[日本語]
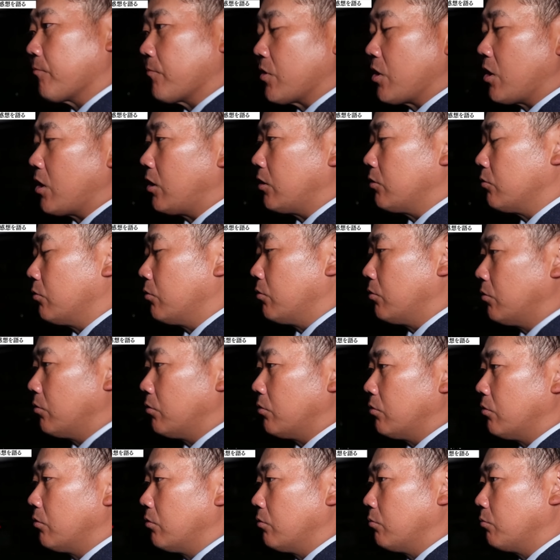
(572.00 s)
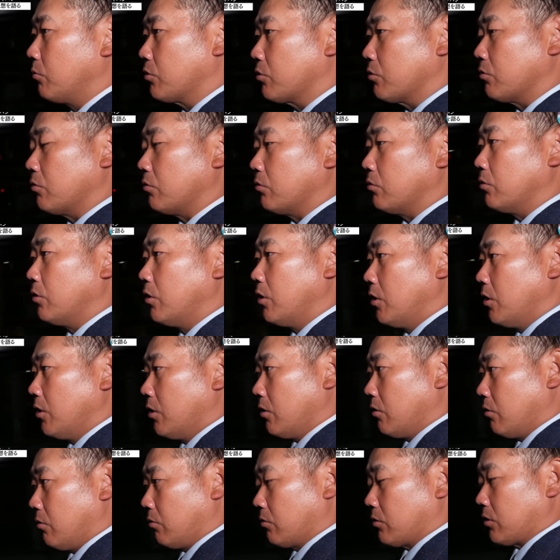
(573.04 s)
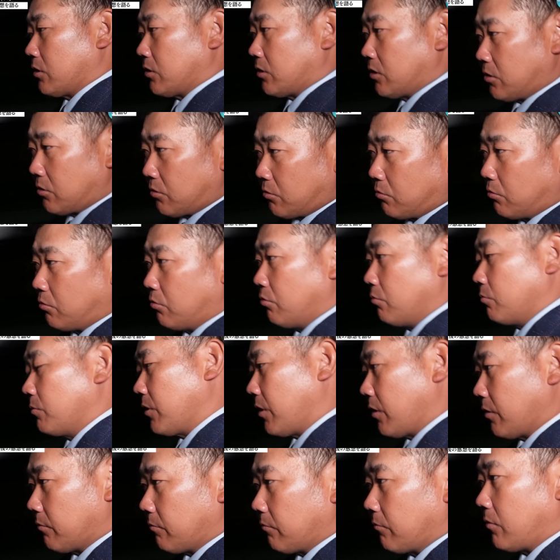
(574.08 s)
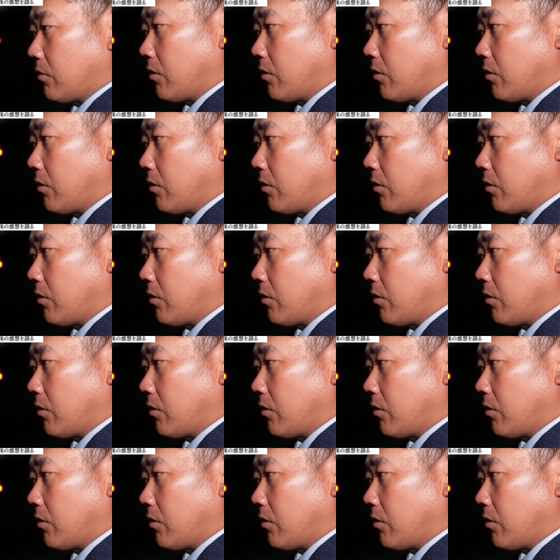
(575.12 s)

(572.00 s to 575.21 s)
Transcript: ん、いやあのーもちろん大谷選手のホームラン